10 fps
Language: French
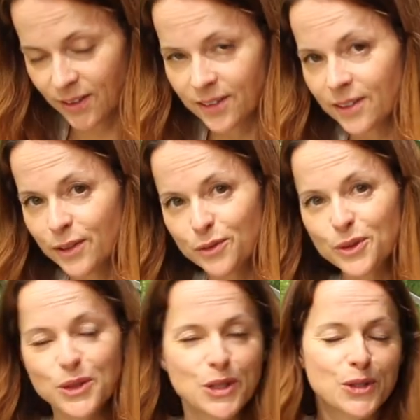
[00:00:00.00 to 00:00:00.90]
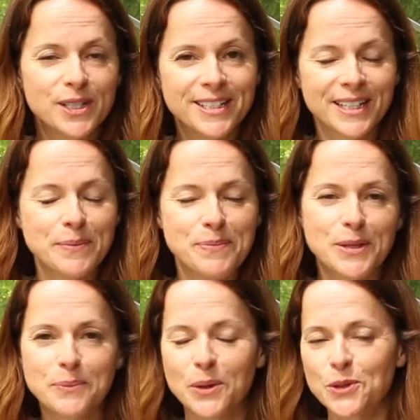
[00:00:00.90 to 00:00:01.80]
Entendez-vous le joli
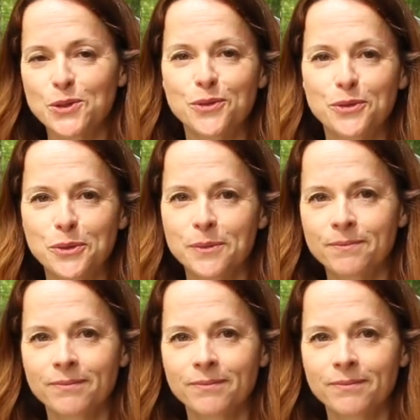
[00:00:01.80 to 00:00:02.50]
crépitement du feu?